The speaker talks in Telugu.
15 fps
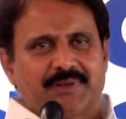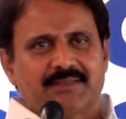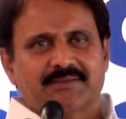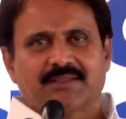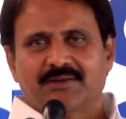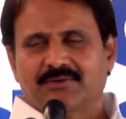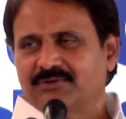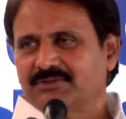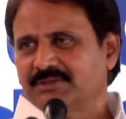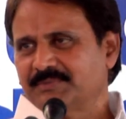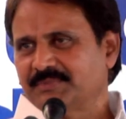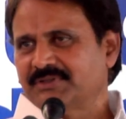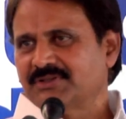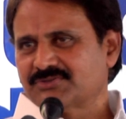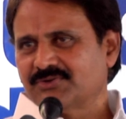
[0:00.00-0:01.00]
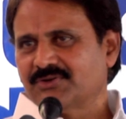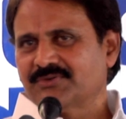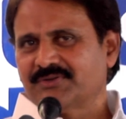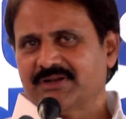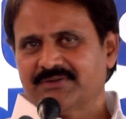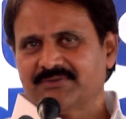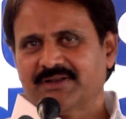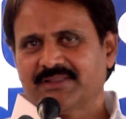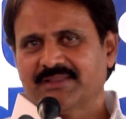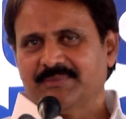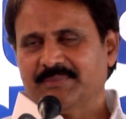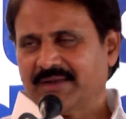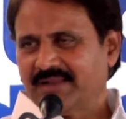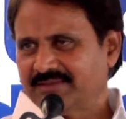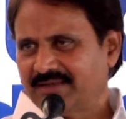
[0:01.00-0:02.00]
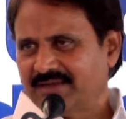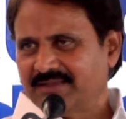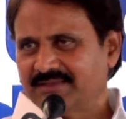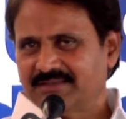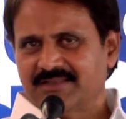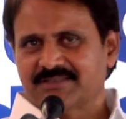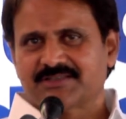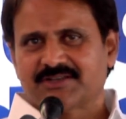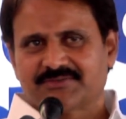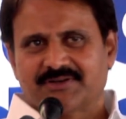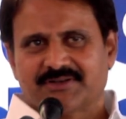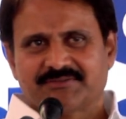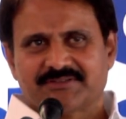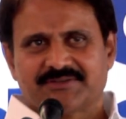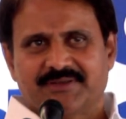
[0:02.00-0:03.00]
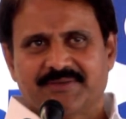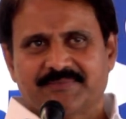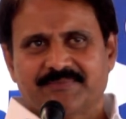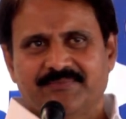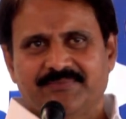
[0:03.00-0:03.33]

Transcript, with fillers: ప్రాంతాలు గుర్తింపు తెచ్చుకోవడం అనేటువంటిది మనందరికీ తెలిసినటువంటి విషయం